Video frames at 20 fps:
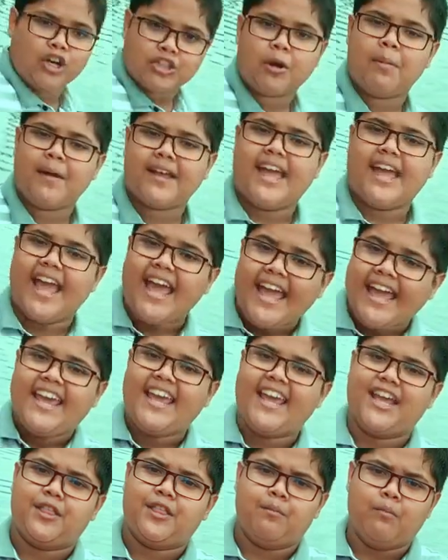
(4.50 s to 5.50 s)
সবাইকে
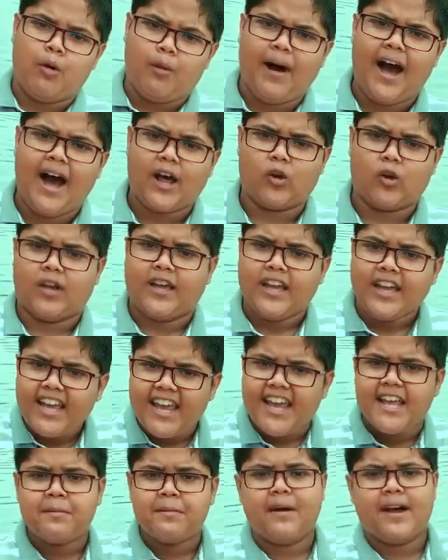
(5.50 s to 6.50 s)
ঈদ মোবারক
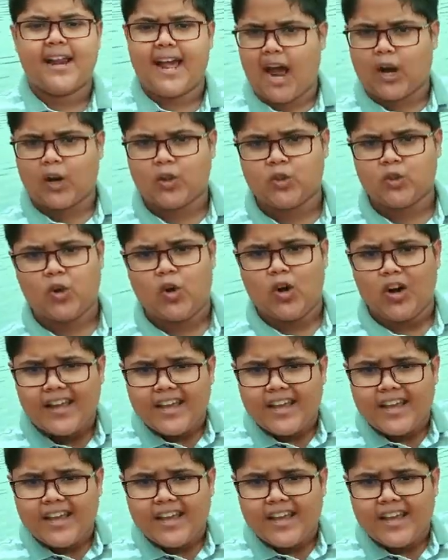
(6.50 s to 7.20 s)
ঈদ মানে আনন্দ